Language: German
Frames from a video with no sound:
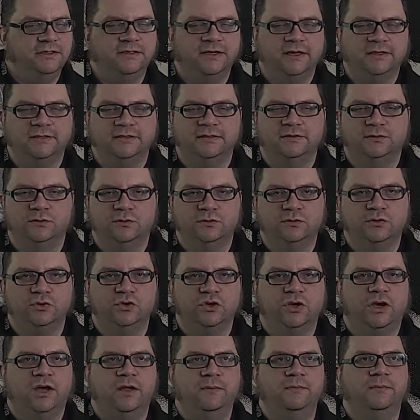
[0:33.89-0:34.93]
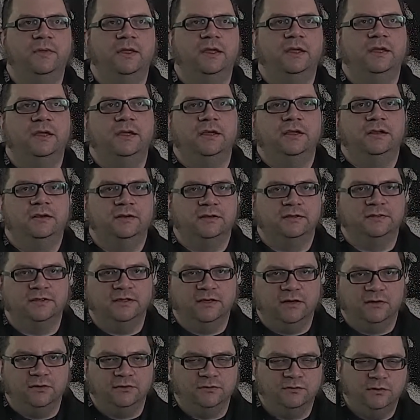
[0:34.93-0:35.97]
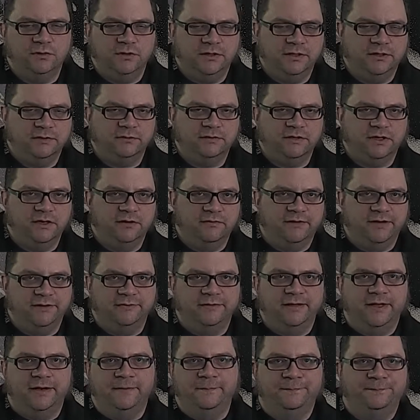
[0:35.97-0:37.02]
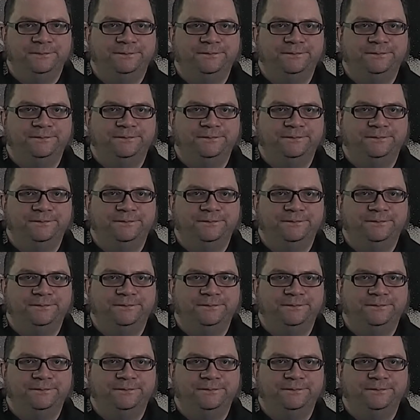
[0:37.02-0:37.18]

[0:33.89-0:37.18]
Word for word: Texte so zu schreiben, dass sie ausführlich und relevant werden.